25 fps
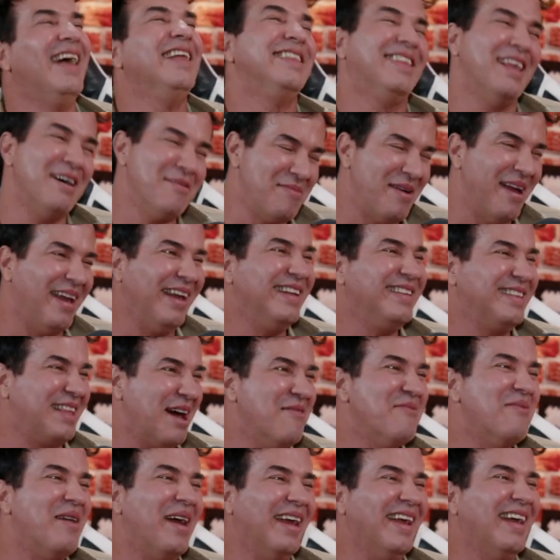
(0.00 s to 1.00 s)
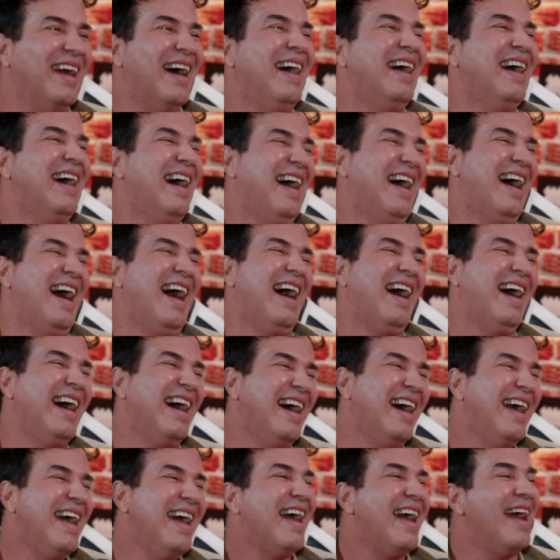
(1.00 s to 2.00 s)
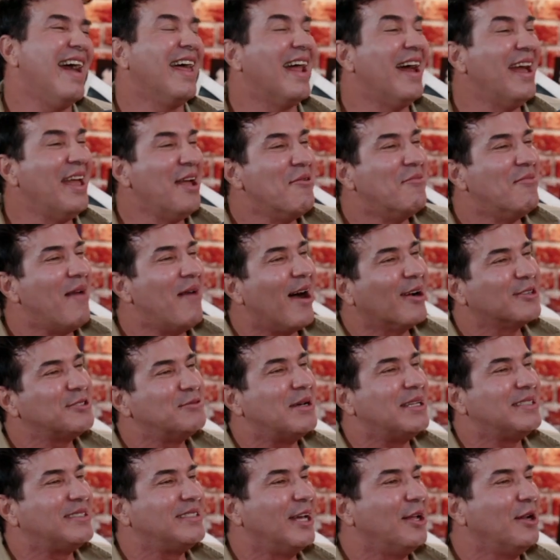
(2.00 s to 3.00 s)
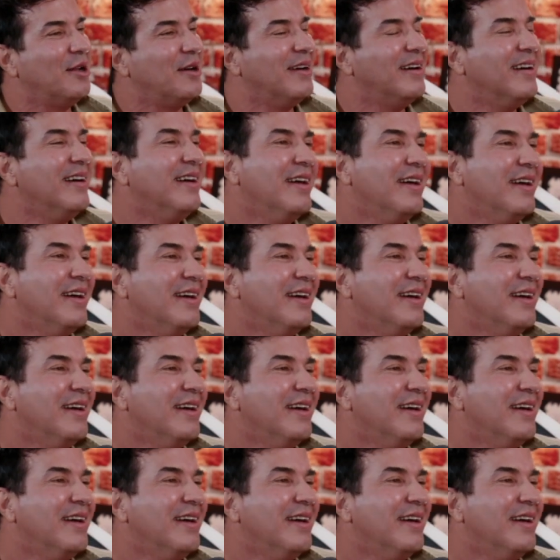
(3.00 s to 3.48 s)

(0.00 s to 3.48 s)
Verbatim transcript: também, também. É, porque eram gatinhos na era época. Era eu, Marcos Marcelo. Não que não sejam,